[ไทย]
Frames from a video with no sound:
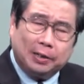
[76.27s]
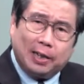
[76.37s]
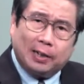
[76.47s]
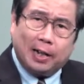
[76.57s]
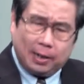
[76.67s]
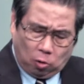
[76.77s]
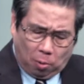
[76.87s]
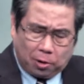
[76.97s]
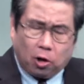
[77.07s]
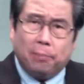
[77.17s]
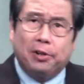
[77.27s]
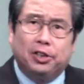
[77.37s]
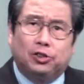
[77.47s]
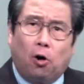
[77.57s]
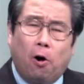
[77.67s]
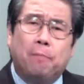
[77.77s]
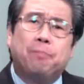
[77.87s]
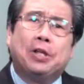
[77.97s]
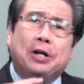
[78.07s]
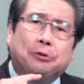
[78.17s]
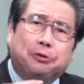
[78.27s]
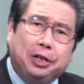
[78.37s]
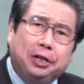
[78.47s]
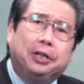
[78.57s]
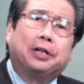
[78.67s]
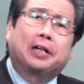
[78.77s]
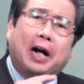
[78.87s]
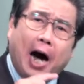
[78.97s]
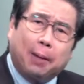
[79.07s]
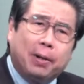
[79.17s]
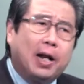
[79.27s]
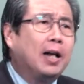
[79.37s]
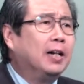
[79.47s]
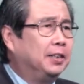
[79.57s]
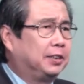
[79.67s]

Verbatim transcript: ดังนั้นองค์ประกอบอย่างที่สองที่ขาดไม่ได้เลย